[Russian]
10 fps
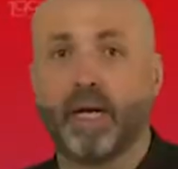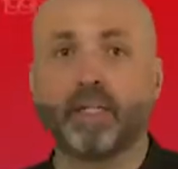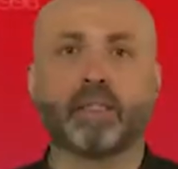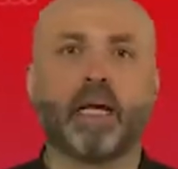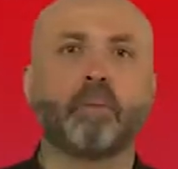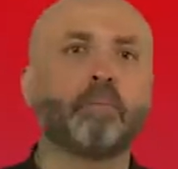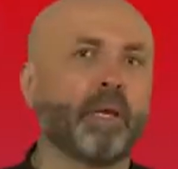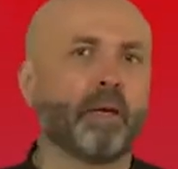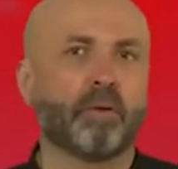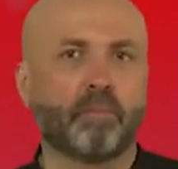Они стали
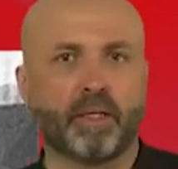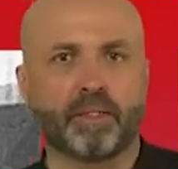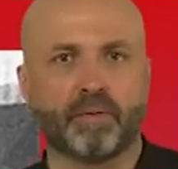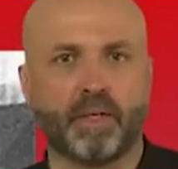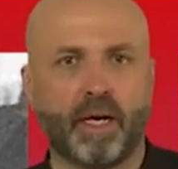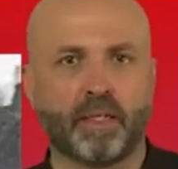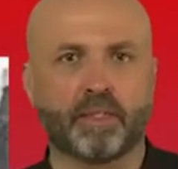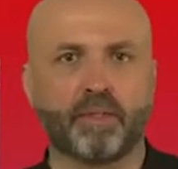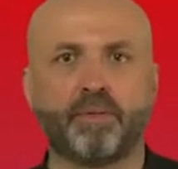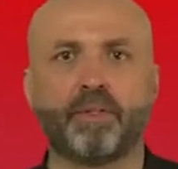первой массовой
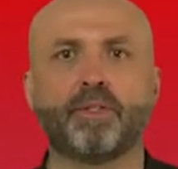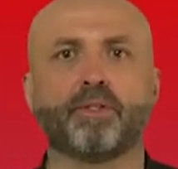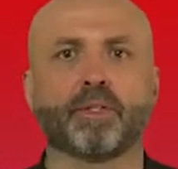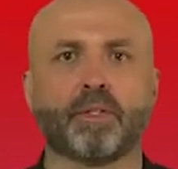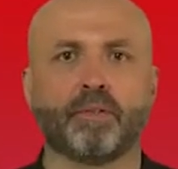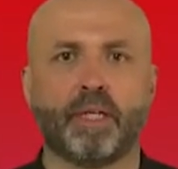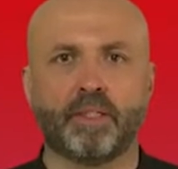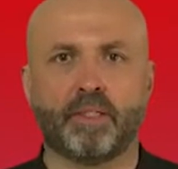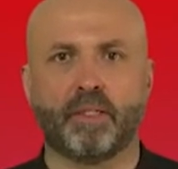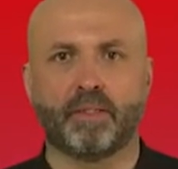акцией физического
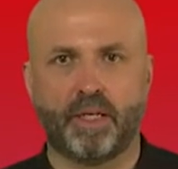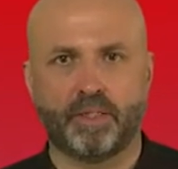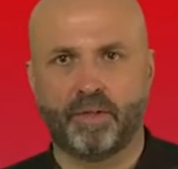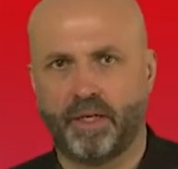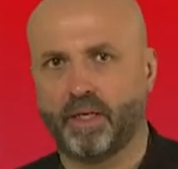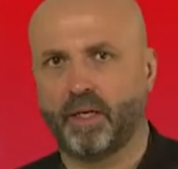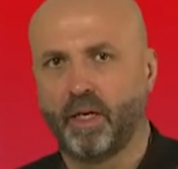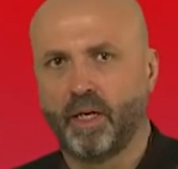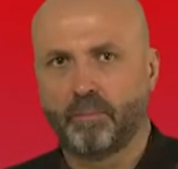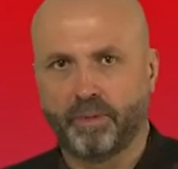насилия Третьего рейха
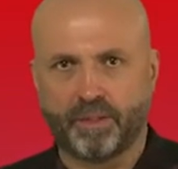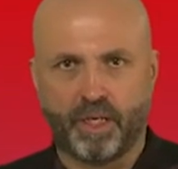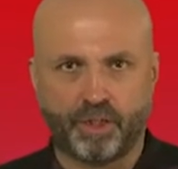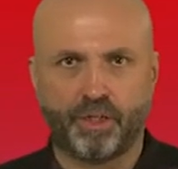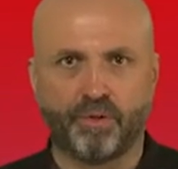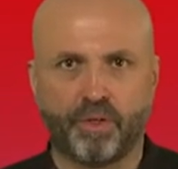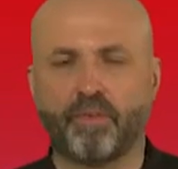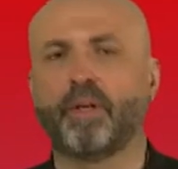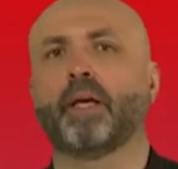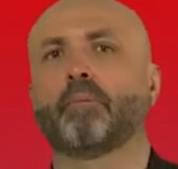по отношению к
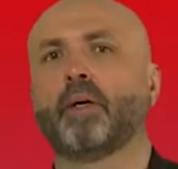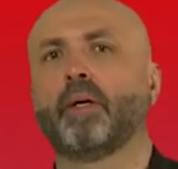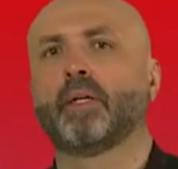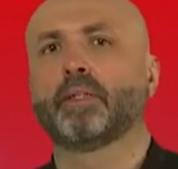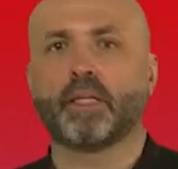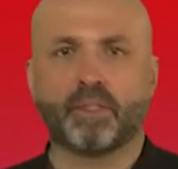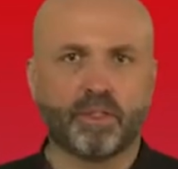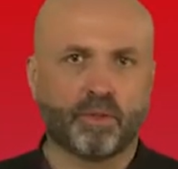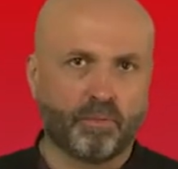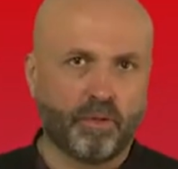евреям.
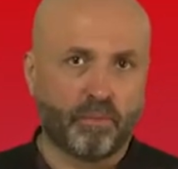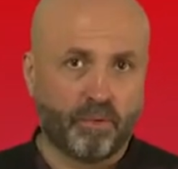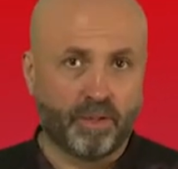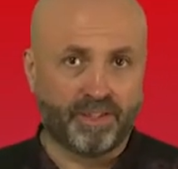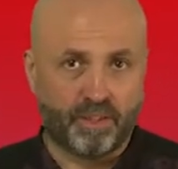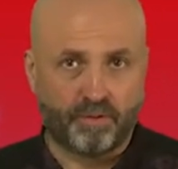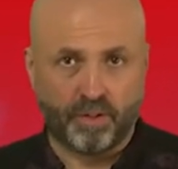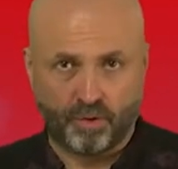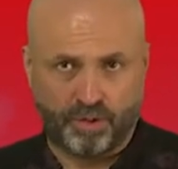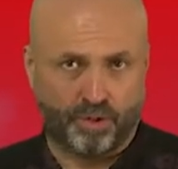Нацисты убили более
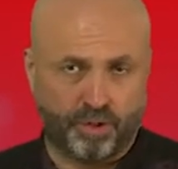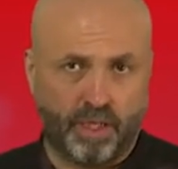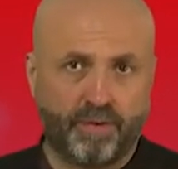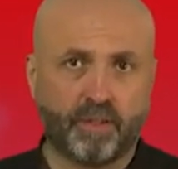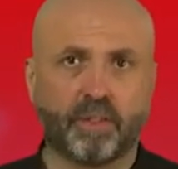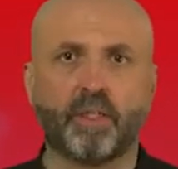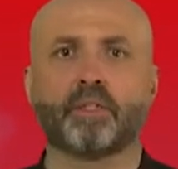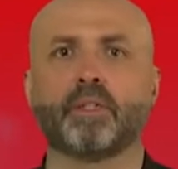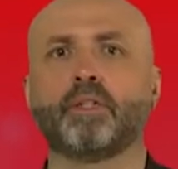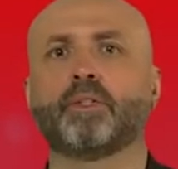90 человек,
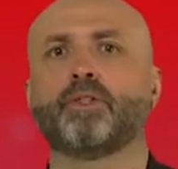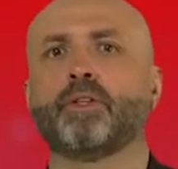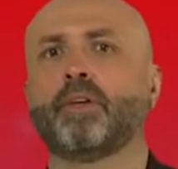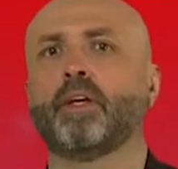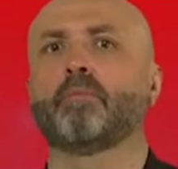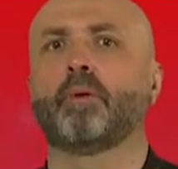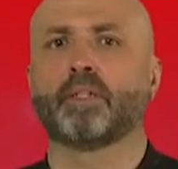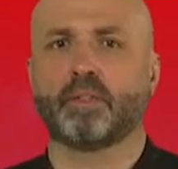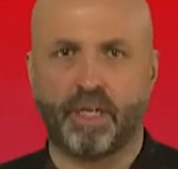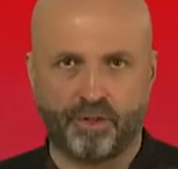30 тысяч евреев были
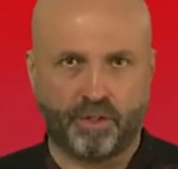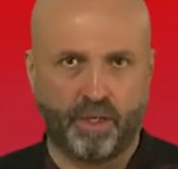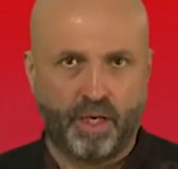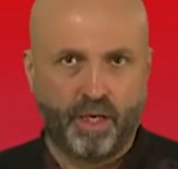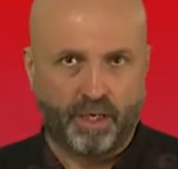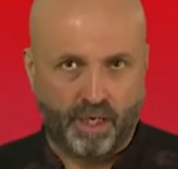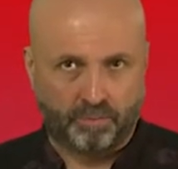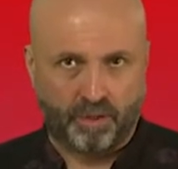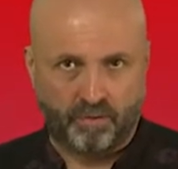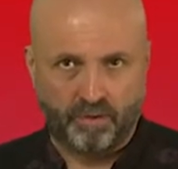схвачены и
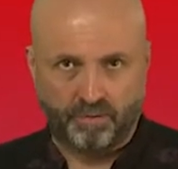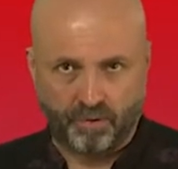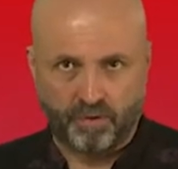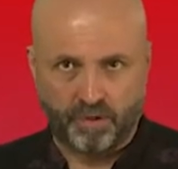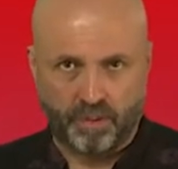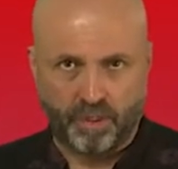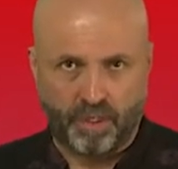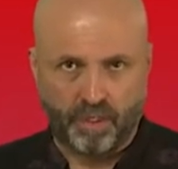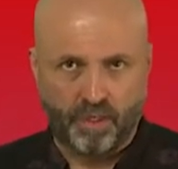отправлены в концлагеря.